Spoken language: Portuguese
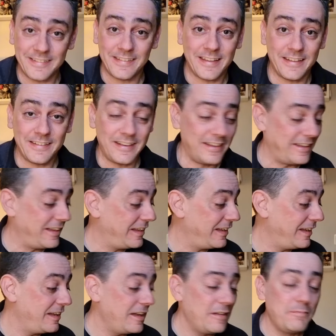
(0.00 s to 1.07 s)
etc.
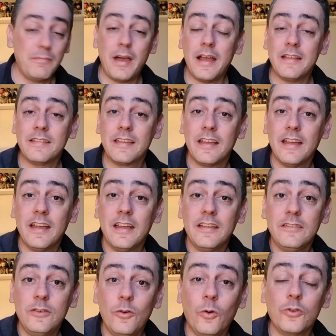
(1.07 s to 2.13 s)
Mas
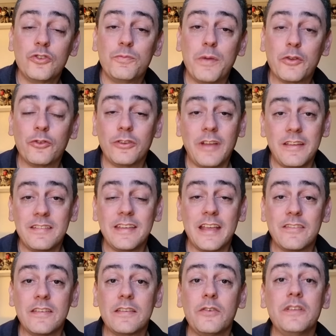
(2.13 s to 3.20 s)
de outros personagens que
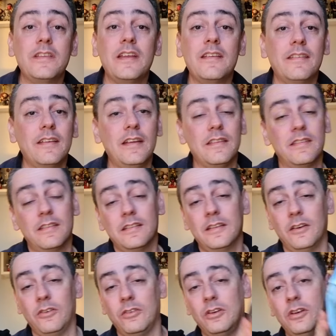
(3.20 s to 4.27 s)
às vezes são interessantes.
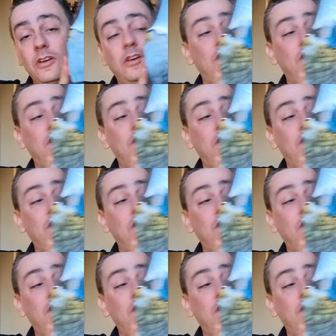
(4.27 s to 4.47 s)
Então,